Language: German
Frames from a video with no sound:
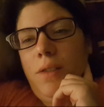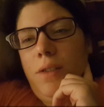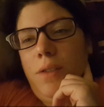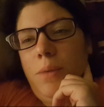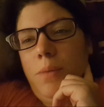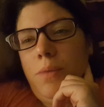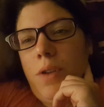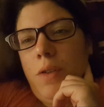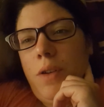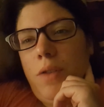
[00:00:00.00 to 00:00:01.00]
ähm,
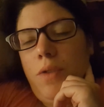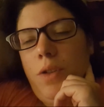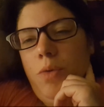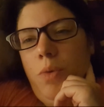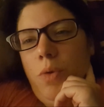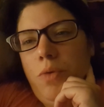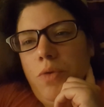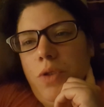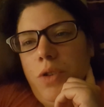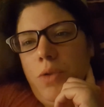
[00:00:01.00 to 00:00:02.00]
weil ja viel Übung
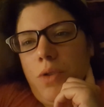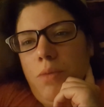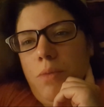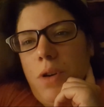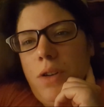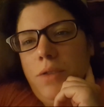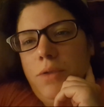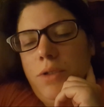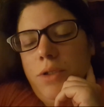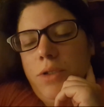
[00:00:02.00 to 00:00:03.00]
für den Rücken machen
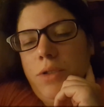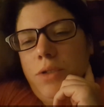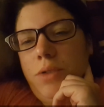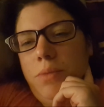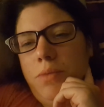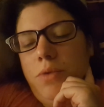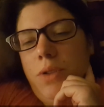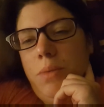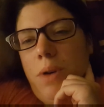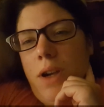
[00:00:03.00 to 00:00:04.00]
und ähm, für
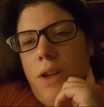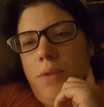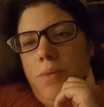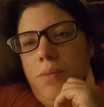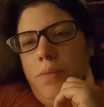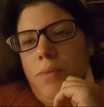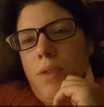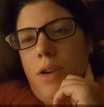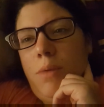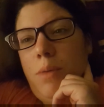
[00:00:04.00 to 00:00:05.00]
die Beine.
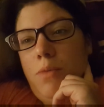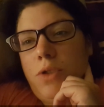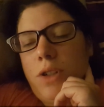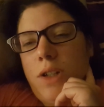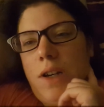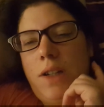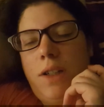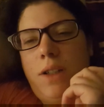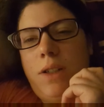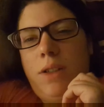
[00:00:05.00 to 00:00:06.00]
Aber
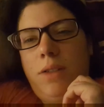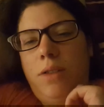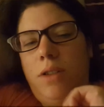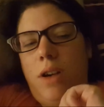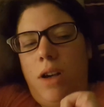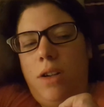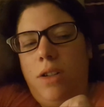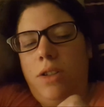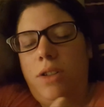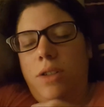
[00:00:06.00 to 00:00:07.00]
Muskelkater hat, hatte
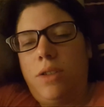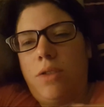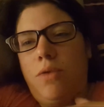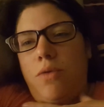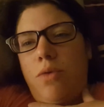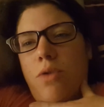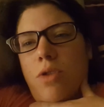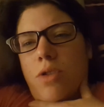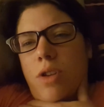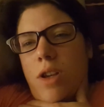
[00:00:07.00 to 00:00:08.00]
ich jetzt
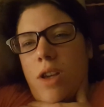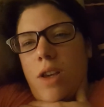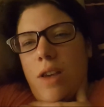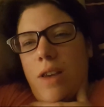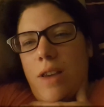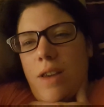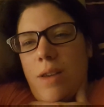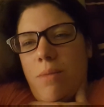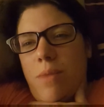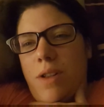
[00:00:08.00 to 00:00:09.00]
gefühlt,
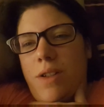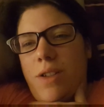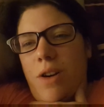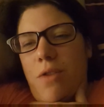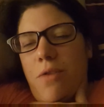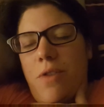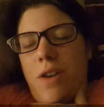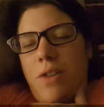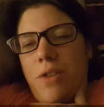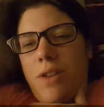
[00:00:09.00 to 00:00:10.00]
eben als ich auf war,
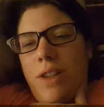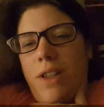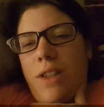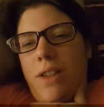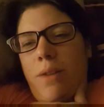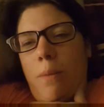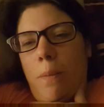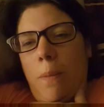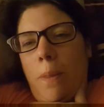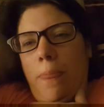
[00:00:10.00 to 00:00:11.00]
noch nicht.
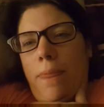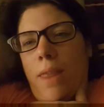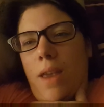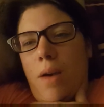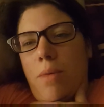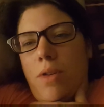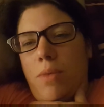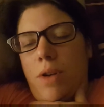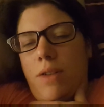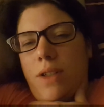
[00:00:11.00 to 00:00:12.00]
Aber
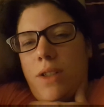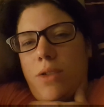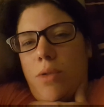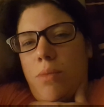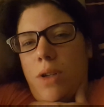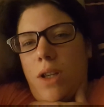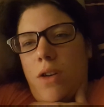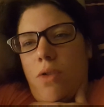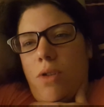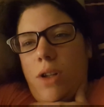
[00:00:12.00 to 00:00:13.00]
normalerweise kommt der ja
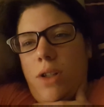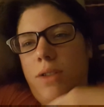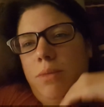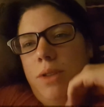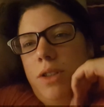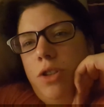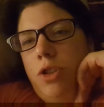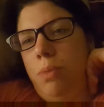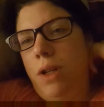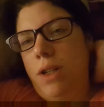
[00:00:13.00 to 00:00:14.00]
auch erst ein bisschen
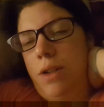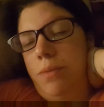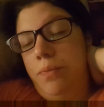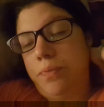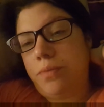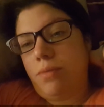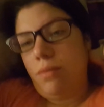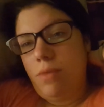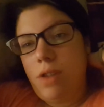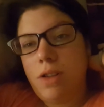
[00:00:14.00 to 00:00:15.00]
später.
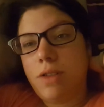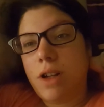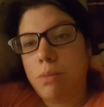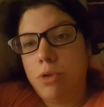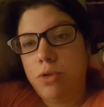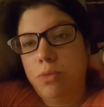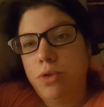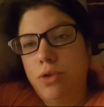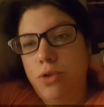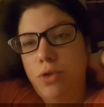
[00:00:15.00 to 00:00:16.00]
Sagt mir
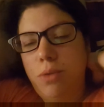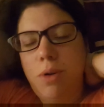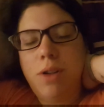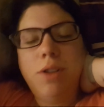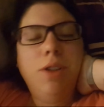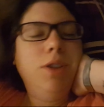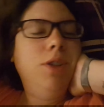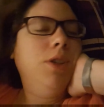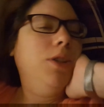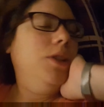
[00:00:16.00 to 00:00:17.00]
zumindest Jürgen immer.
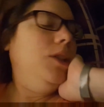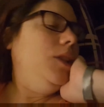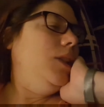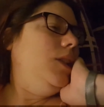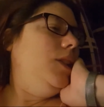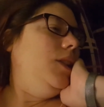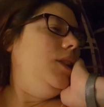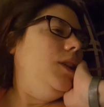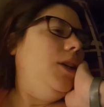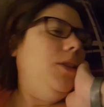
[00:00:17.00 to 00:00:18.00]

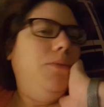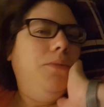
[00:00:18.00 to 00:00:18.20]
Ja,